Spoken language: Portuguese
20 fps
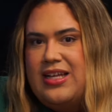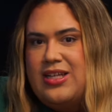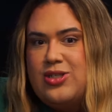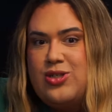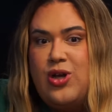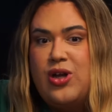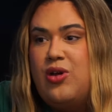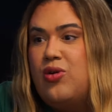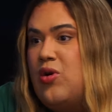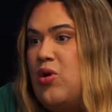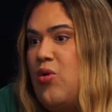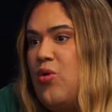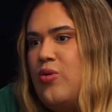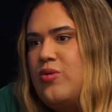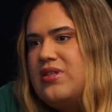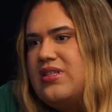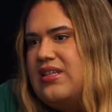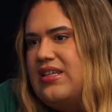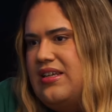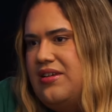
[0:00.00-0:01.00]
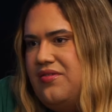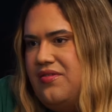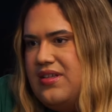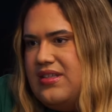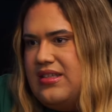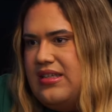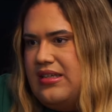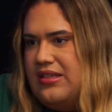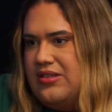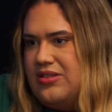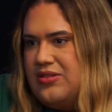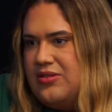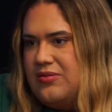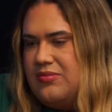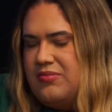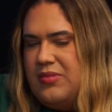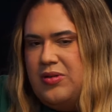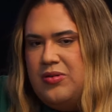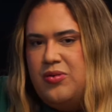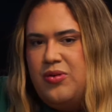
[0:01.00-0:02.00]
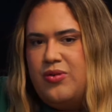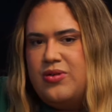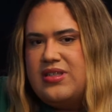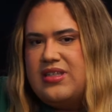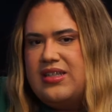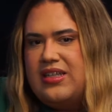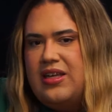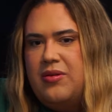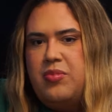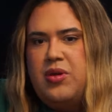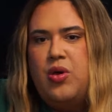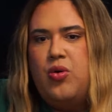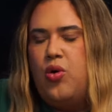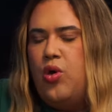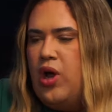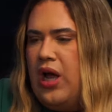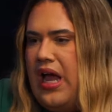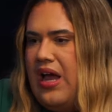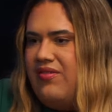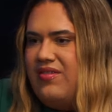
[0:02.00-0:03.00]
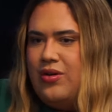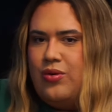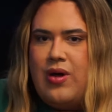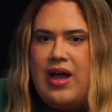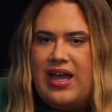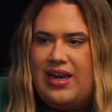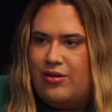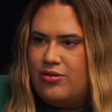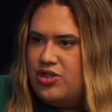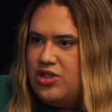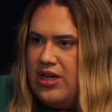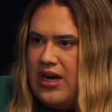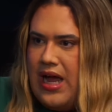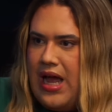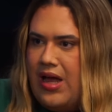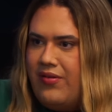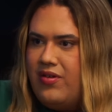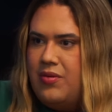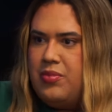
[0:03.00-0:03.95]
Só que eu não consegui fazer isso. Eu não conseguia porque eu colocava no ar e eu tirava,